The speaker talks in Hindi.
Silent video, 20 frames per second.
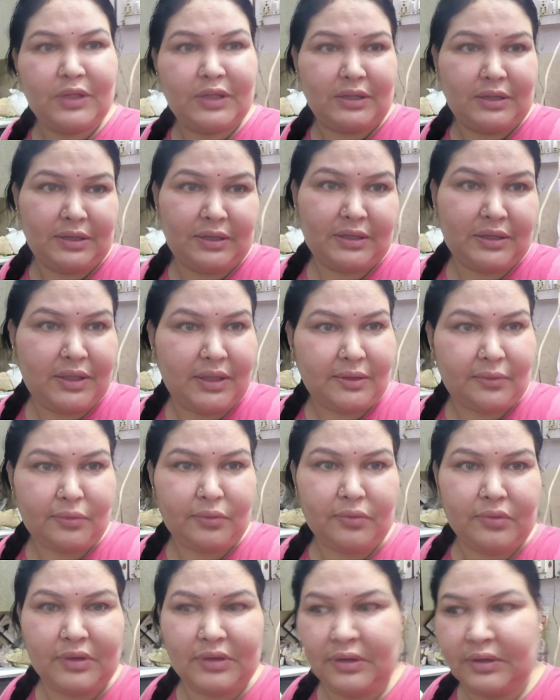तो
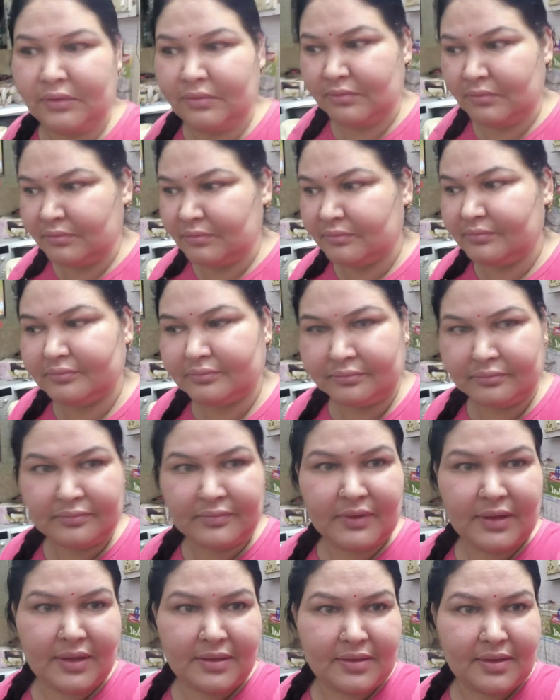देखूंगी
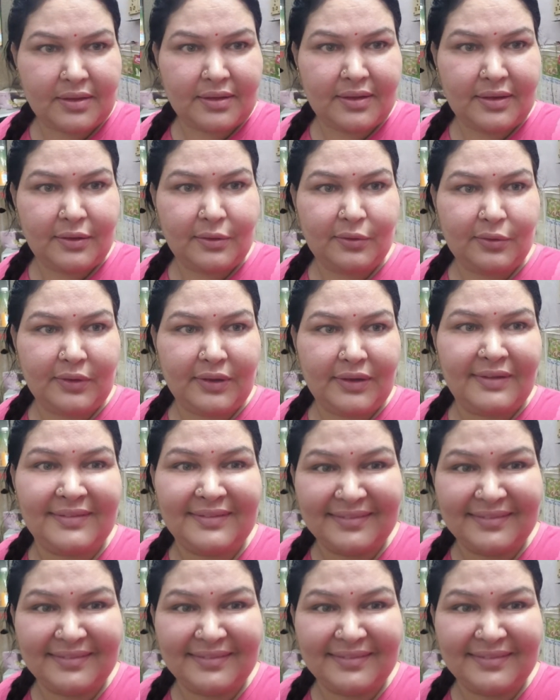किसा के होगा